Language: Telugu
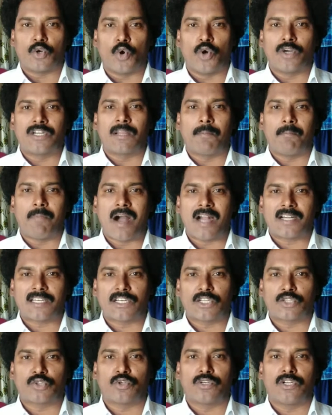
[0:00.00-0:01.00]
నోటి
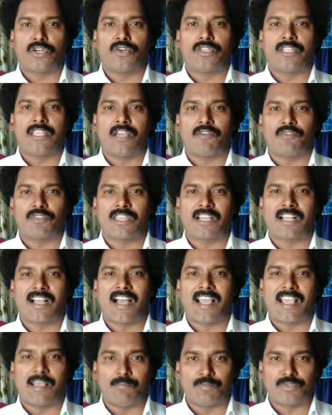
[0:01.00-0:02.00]
మాటలతో నిన్ను ఏ
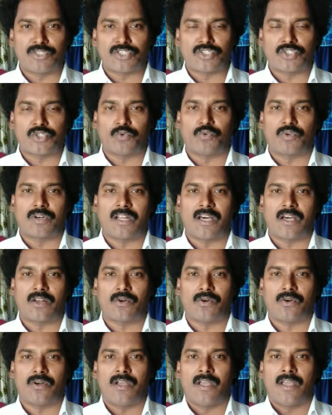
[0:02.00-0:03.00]
విధంగా హింసిస్తూ
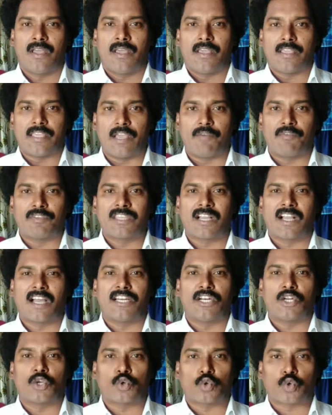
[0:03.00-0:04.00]
ఉన్నారో ఏ విధంగా
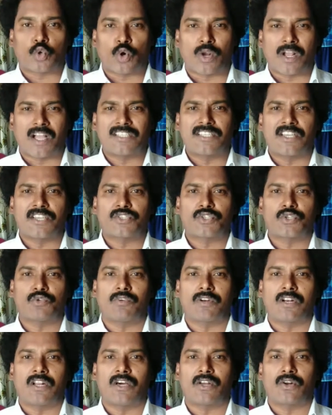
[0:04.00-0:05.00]
నిన్ను కృంగ చేస్తూ
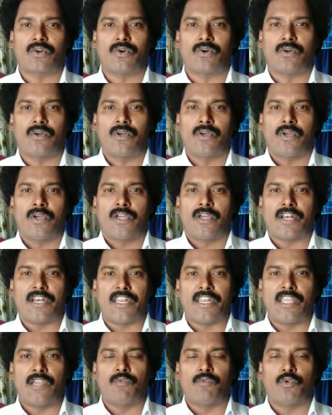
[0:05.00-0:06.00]
ఉన్నారో
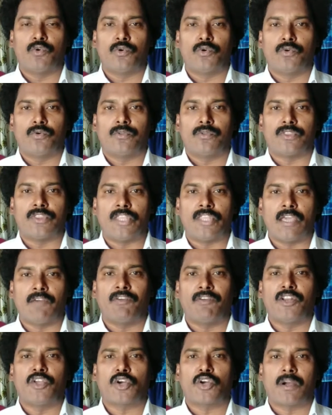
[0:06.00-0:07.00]
నీవు
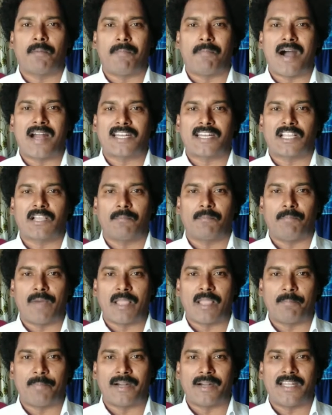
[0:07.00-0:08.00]
దేవుని యొక్క మాటకి
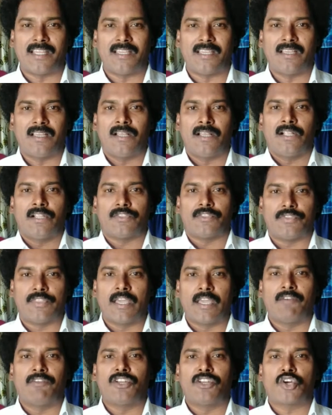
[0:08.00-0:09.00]
భయపడి
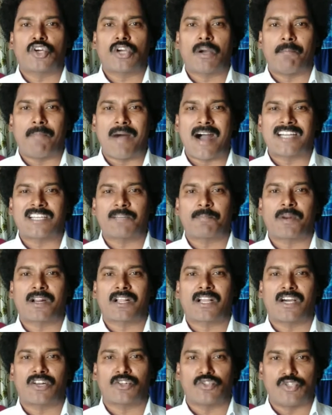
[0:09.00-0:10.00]
దేవుని యొక్క మాట
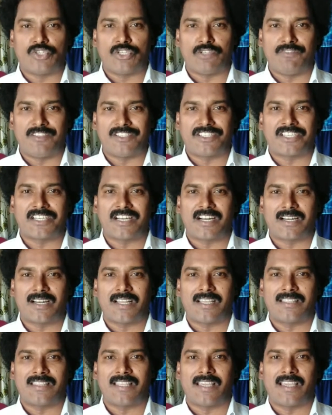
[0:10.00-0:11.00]
ప్రకారం
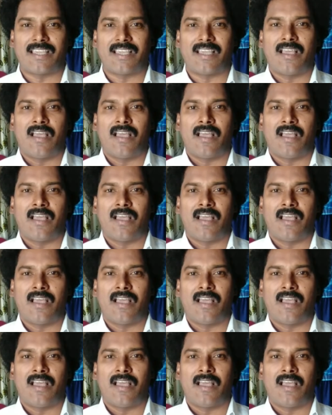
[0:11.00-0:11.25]
జీవించినట్లయితే